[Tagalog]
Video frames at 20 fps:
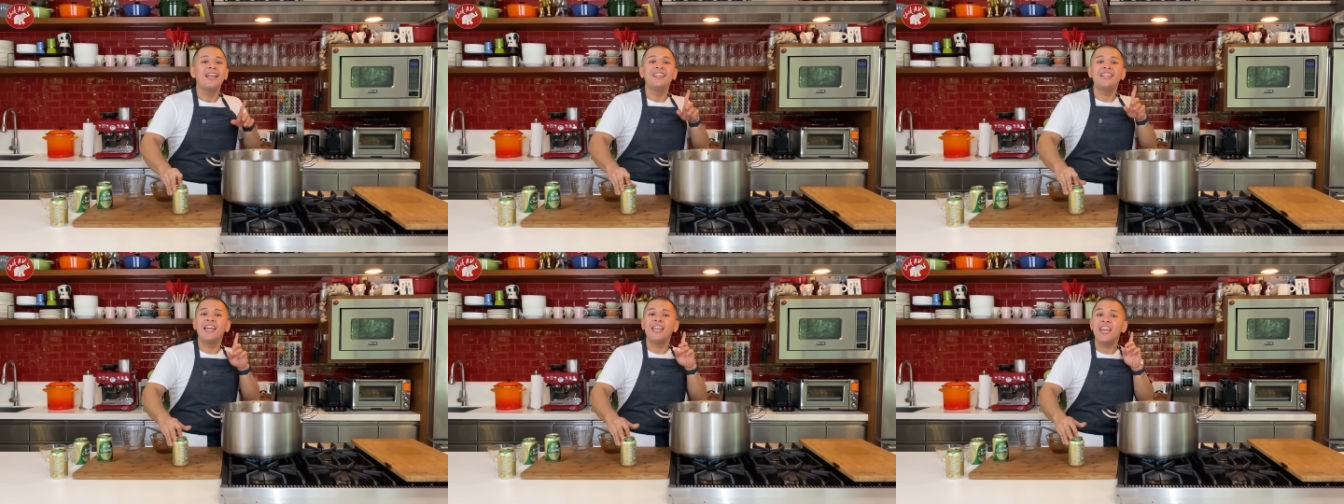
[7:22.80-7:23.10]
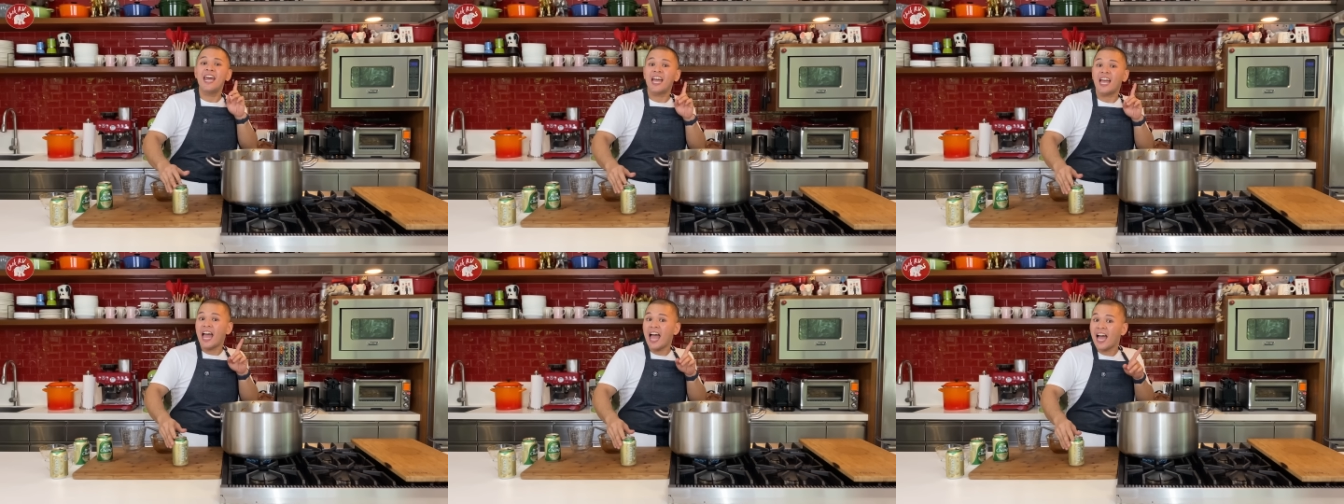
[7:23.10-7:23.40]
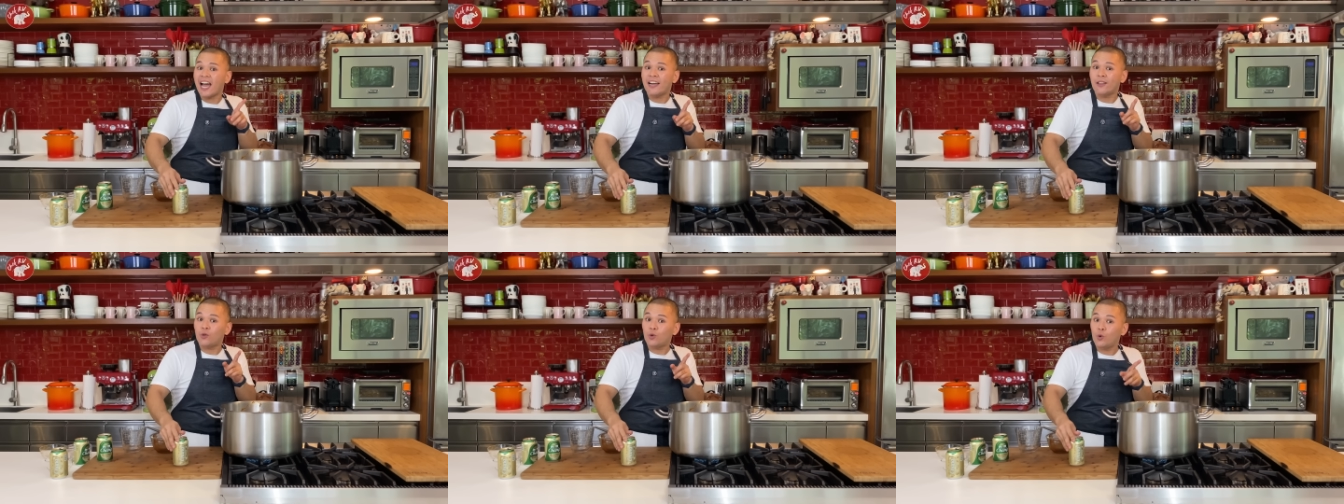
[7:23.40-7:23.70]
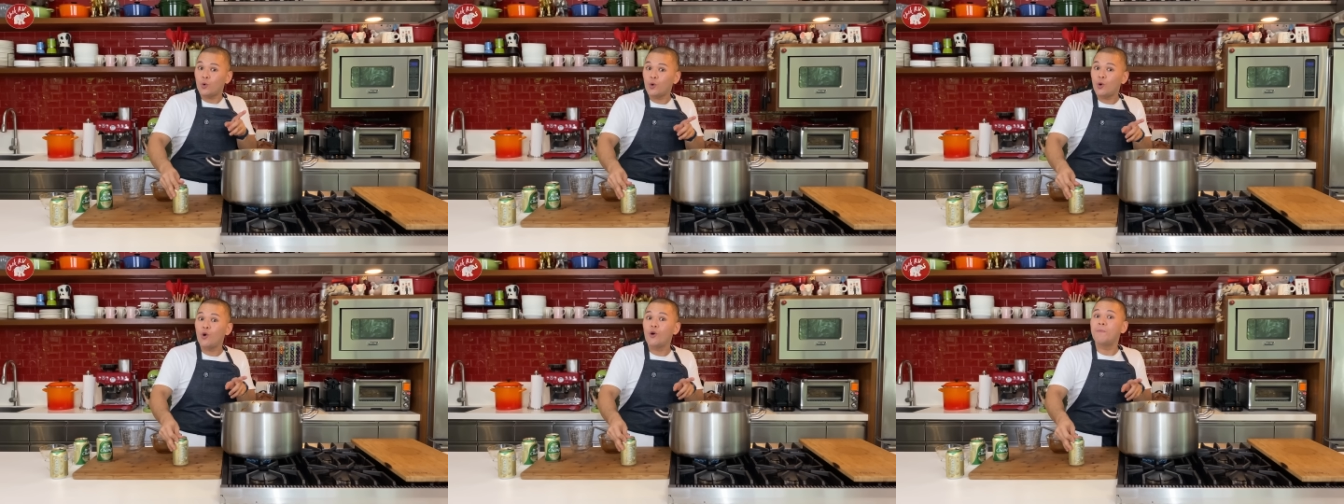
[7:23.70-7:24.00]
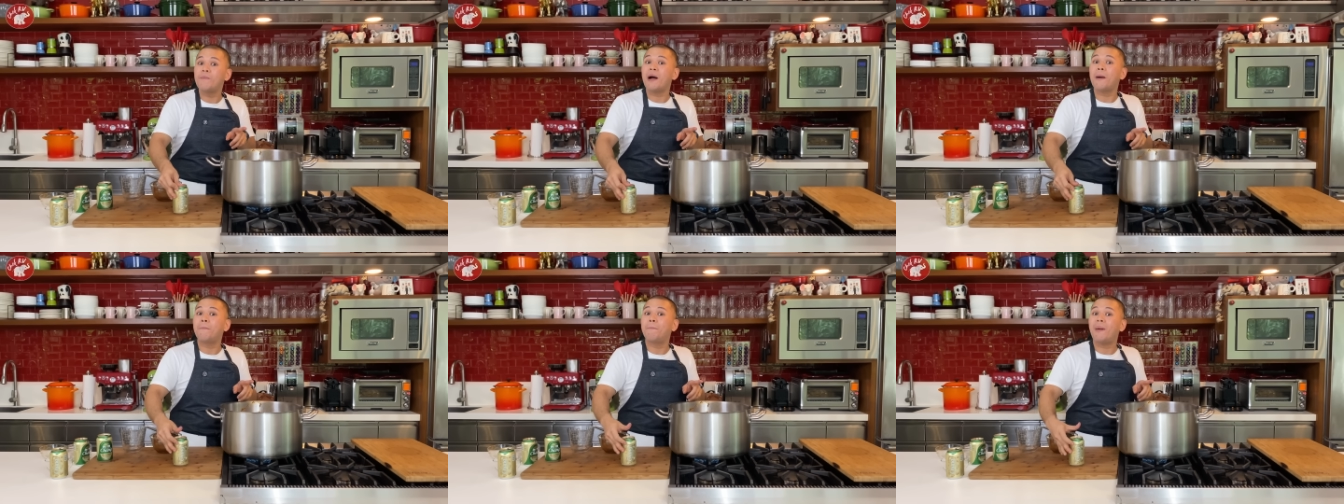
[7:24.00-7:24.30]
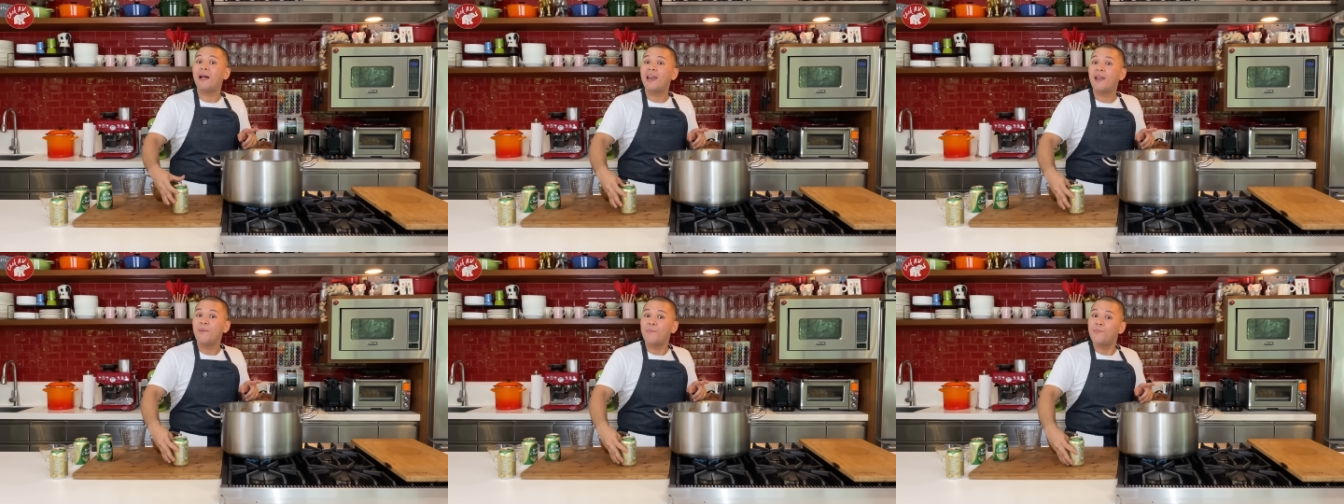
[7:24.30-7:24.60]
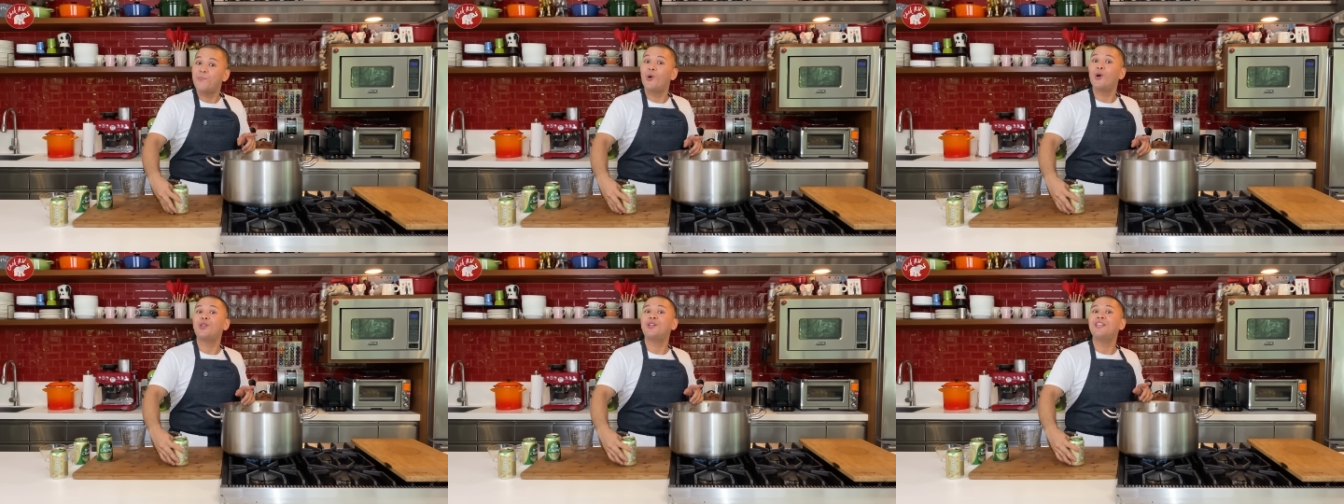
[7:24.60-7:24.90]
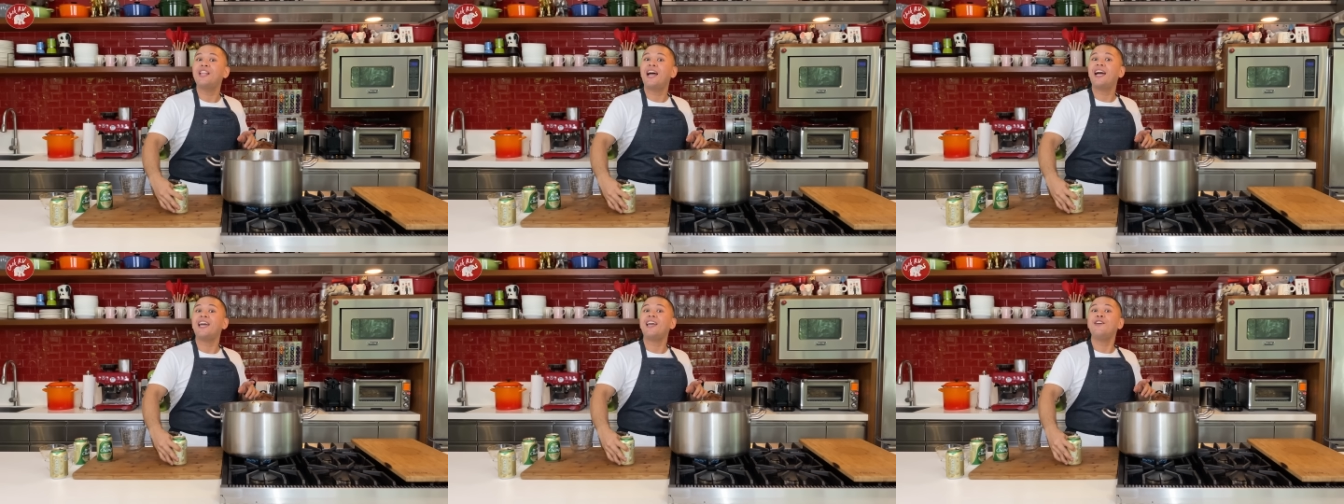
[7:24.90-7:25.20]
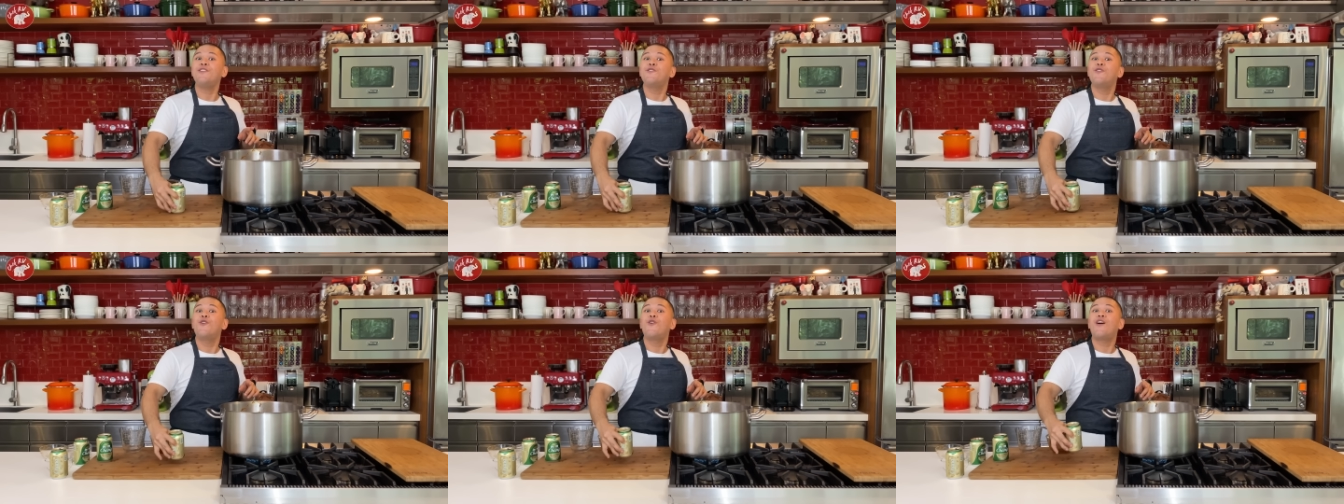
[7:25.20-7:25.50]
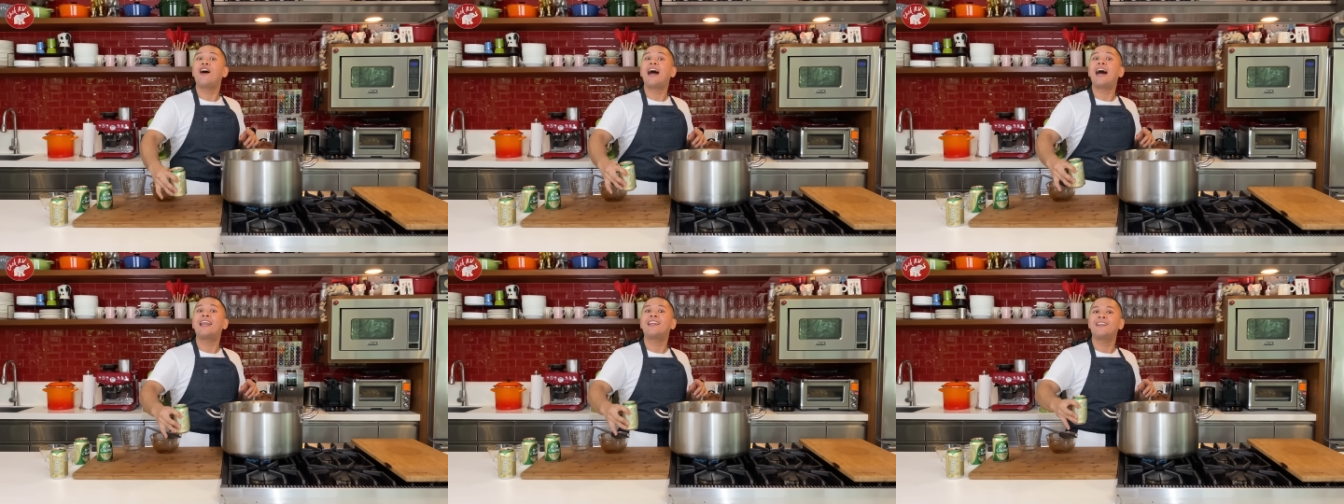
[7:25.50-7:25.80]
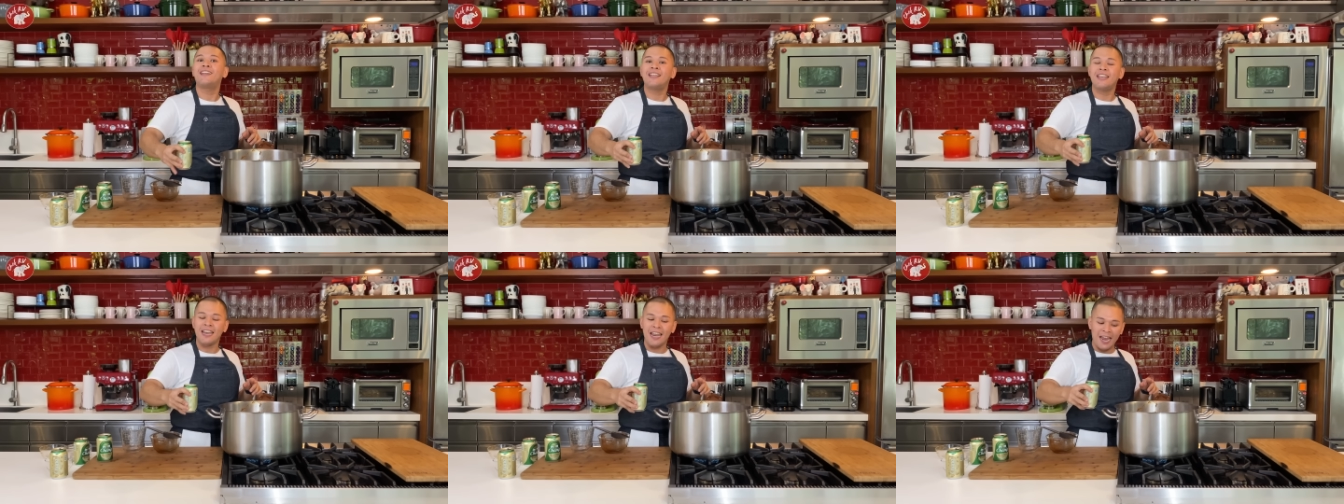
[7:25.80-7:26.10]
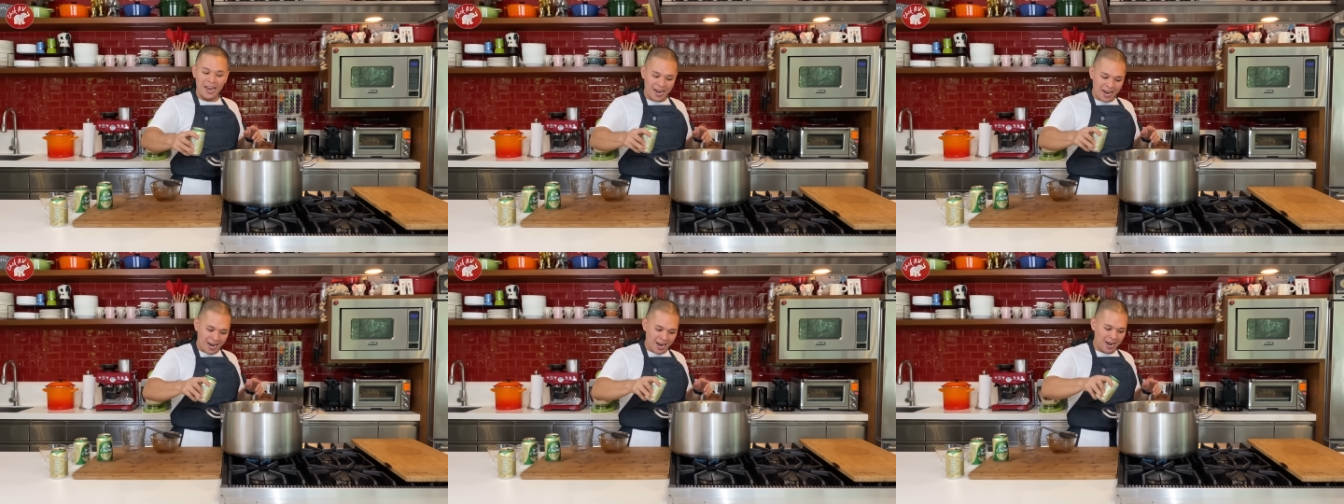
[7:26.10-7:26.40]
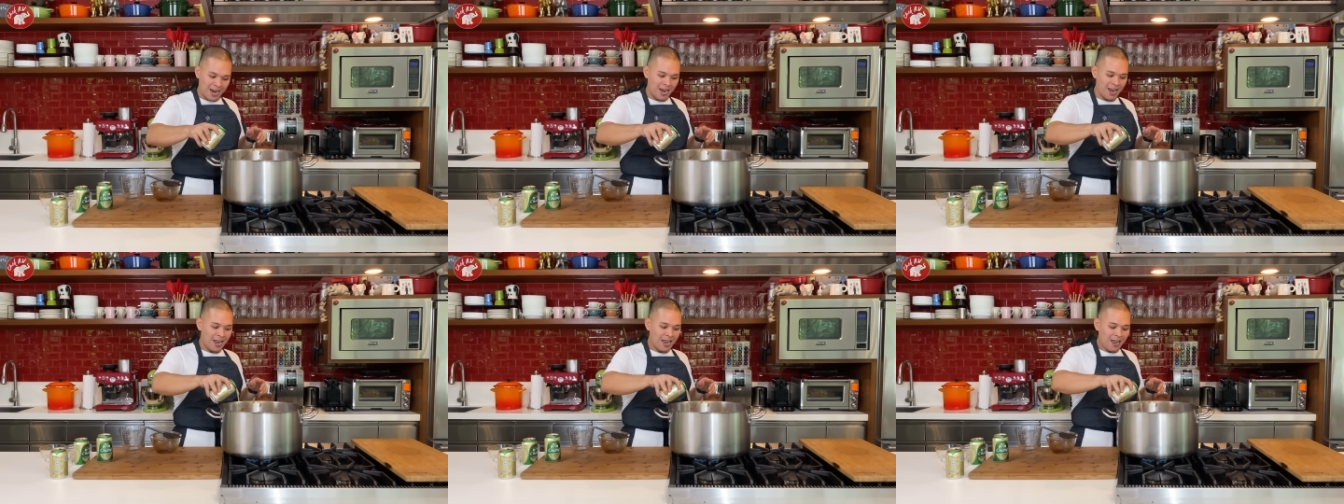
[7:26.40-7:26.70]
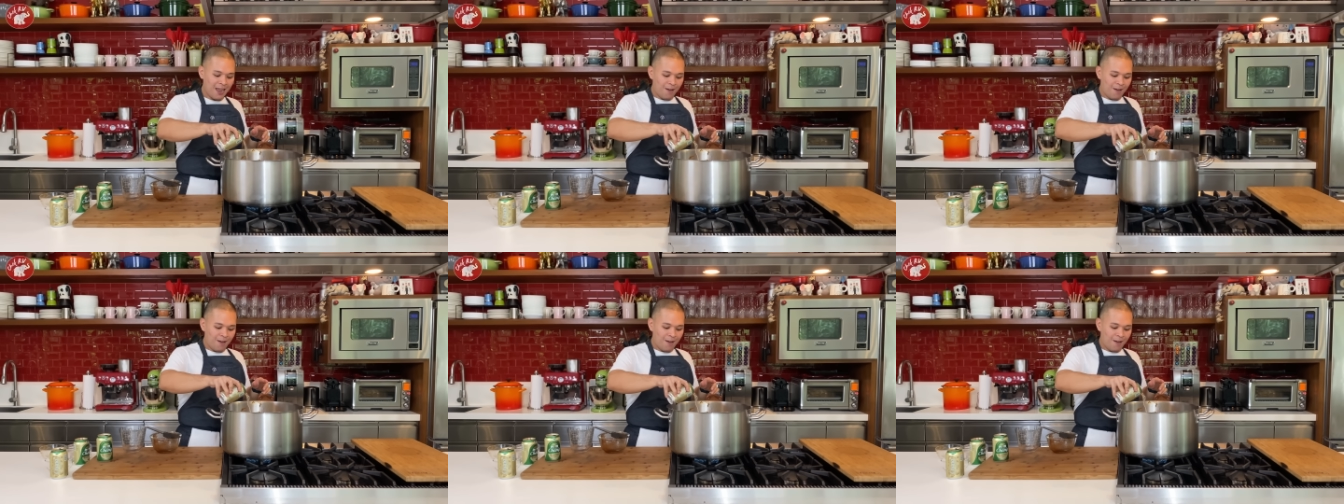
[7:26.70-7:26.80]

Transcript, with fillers: na nakakatulong magpalambot ng iyong karne.